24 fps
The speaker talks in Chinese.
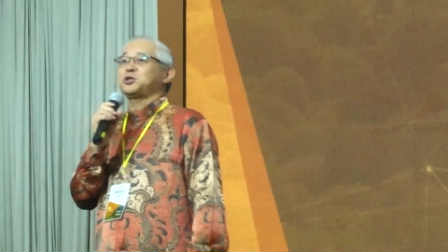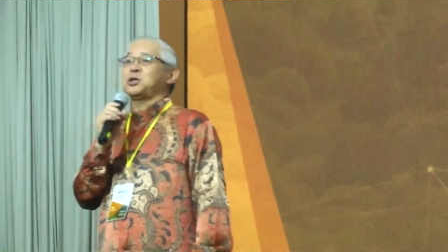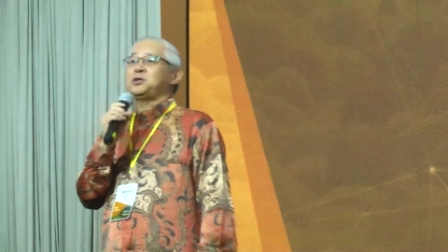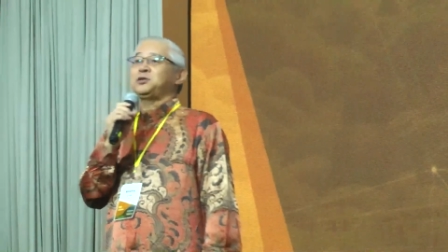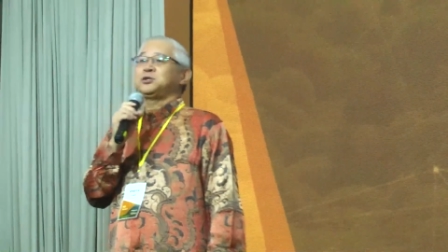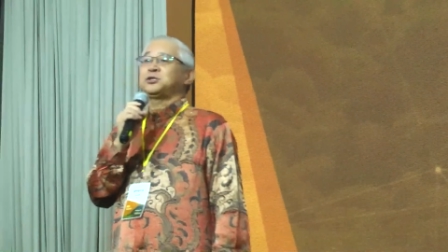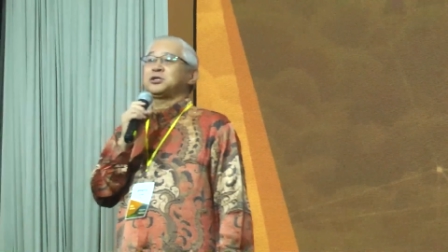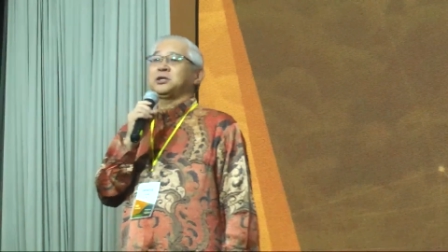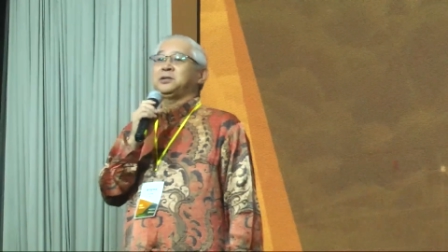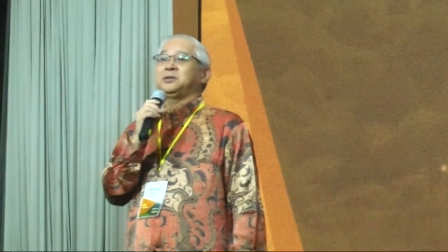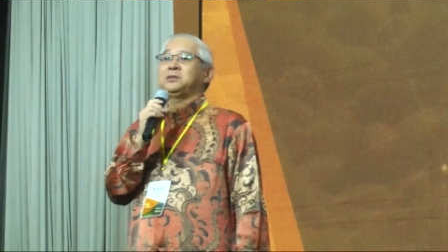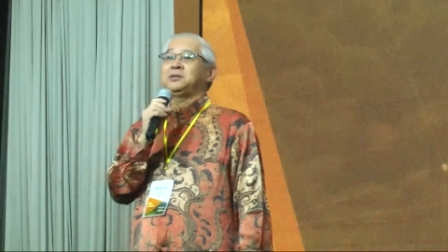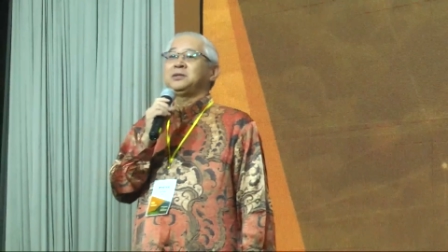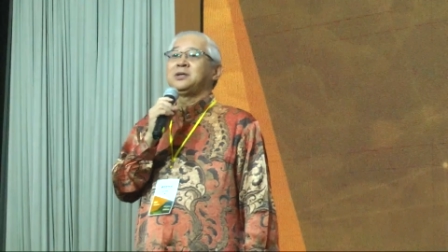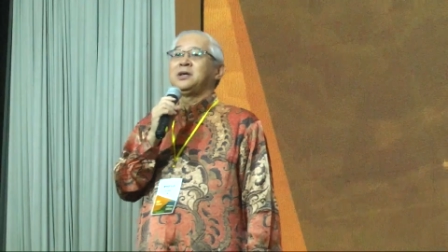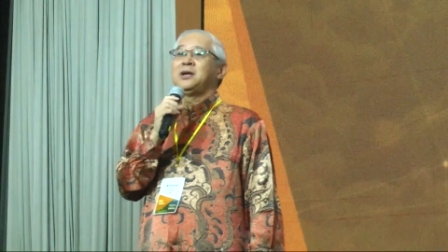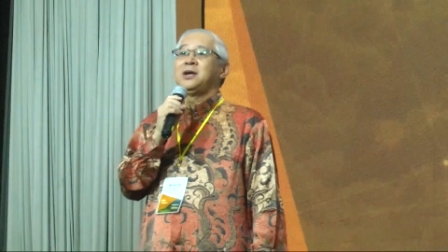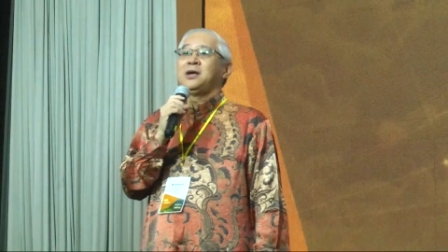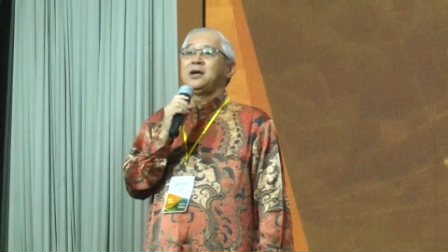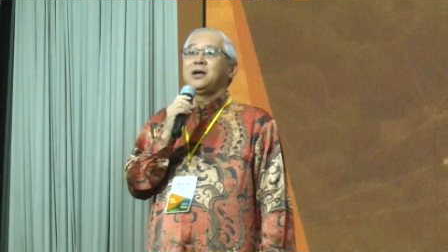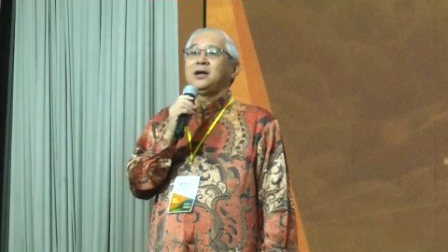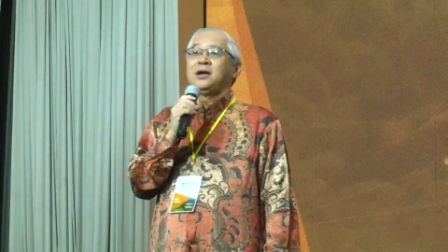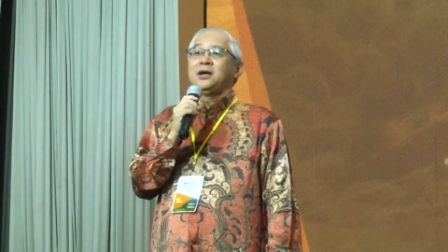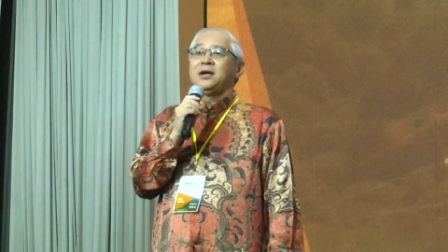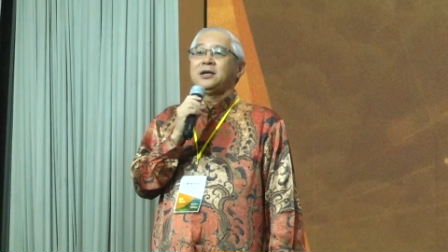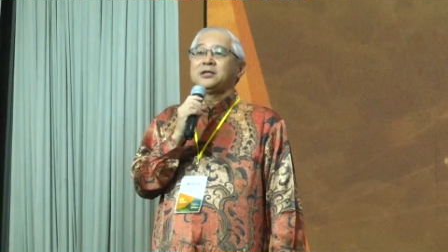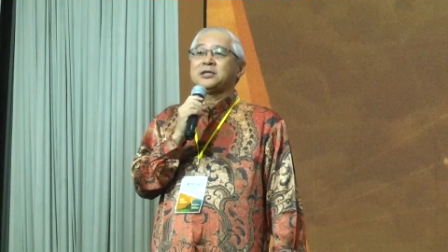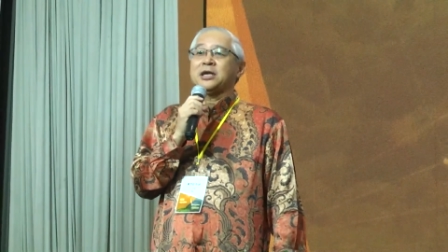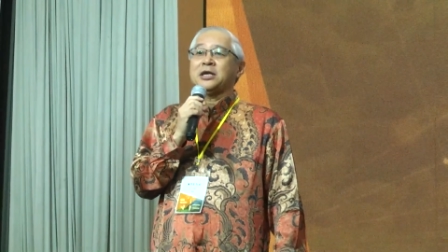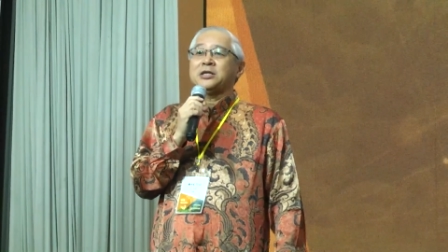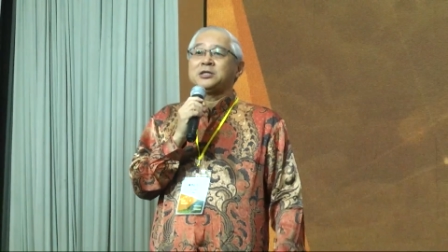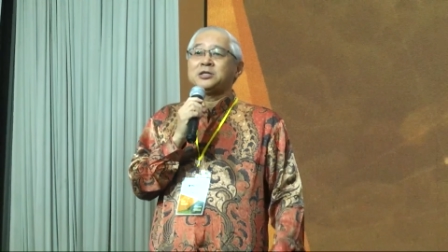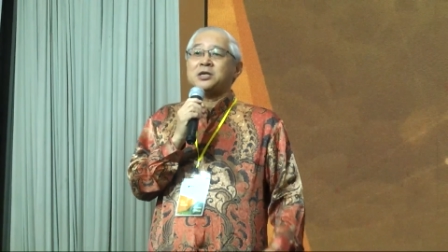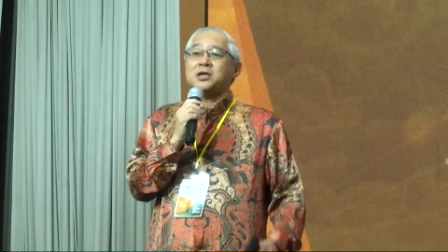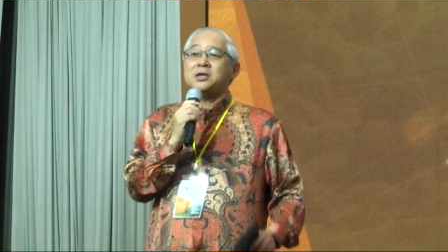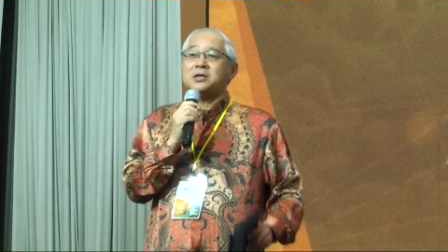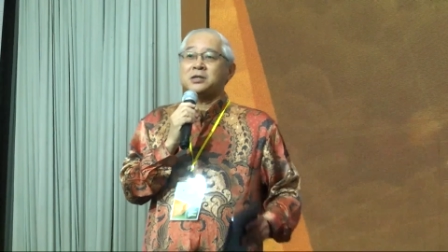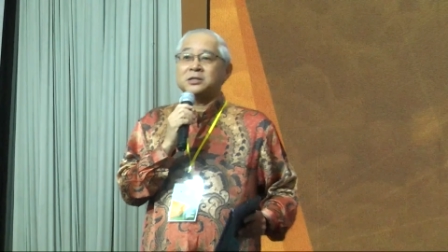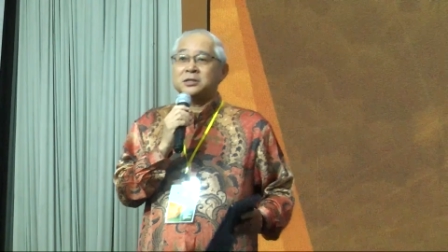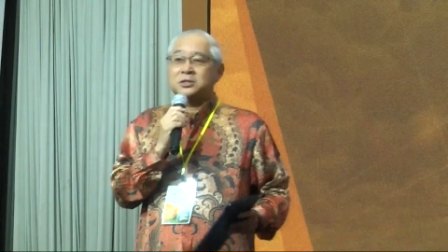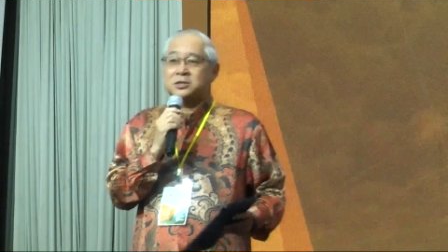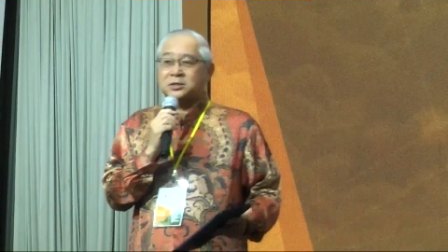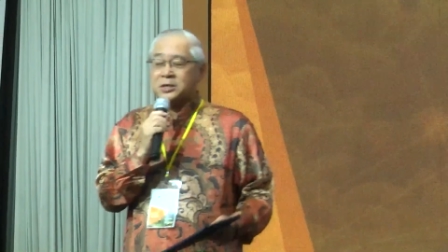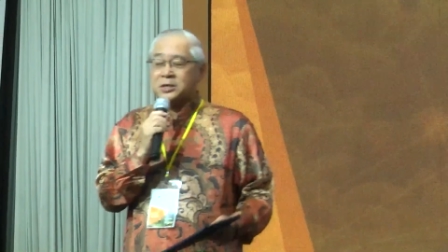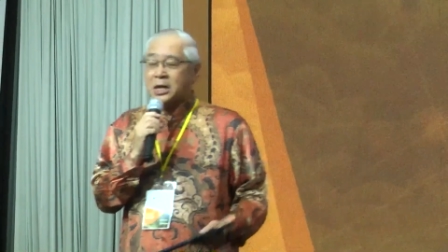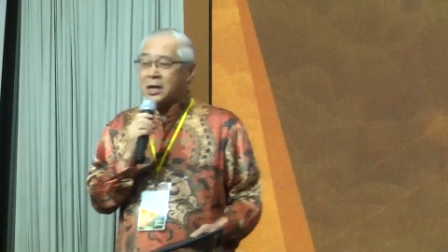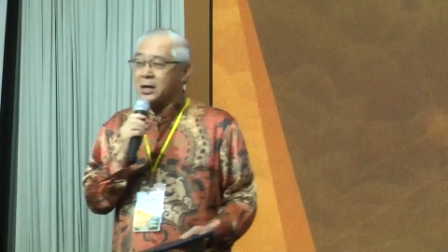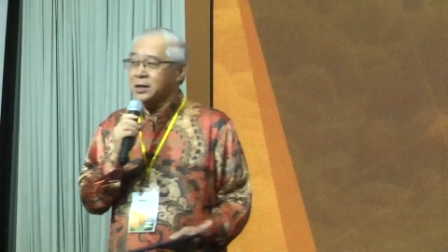神，在这个
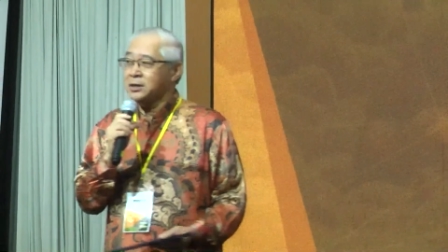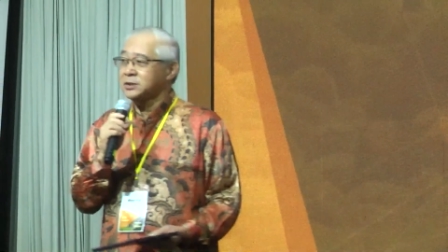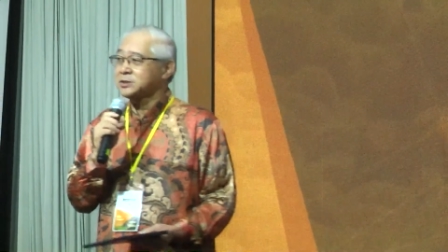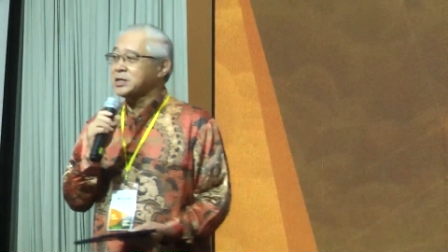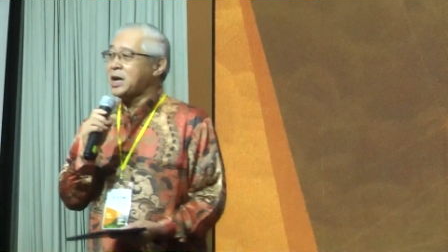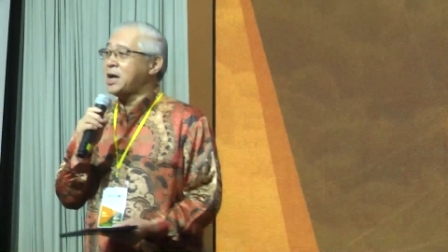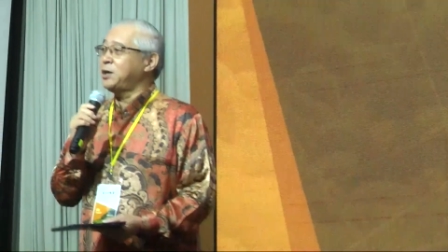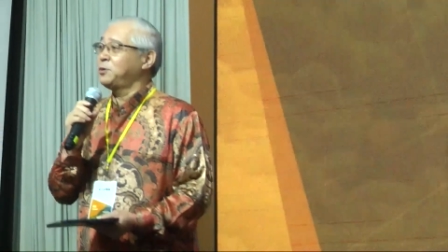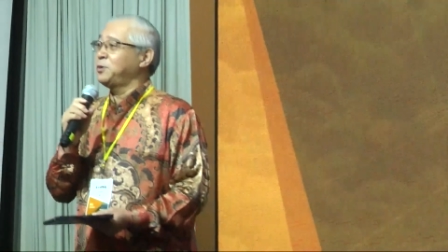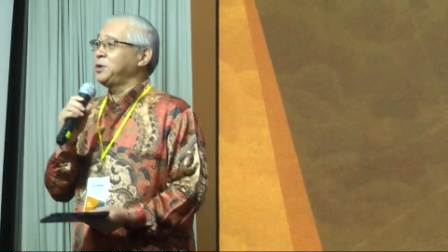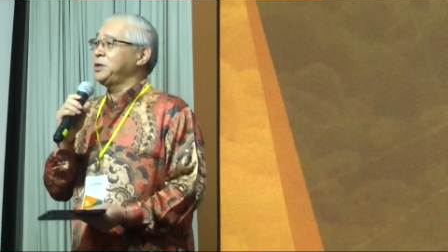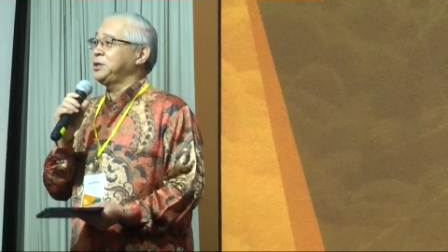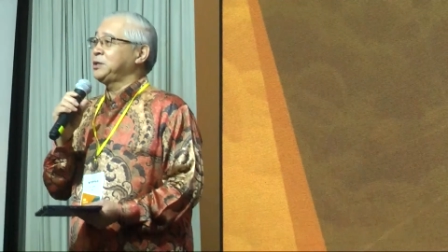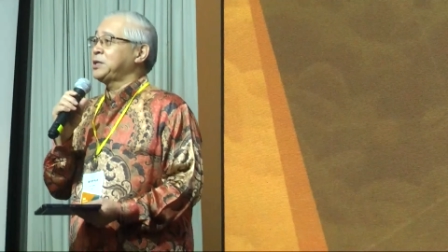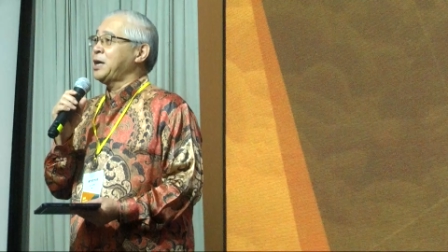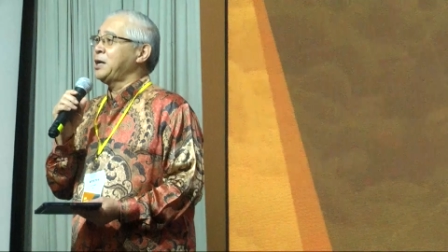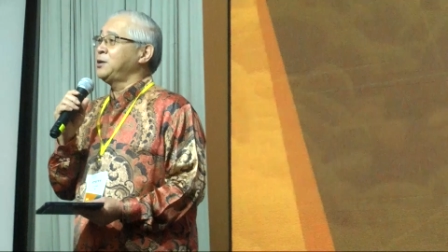整个大会当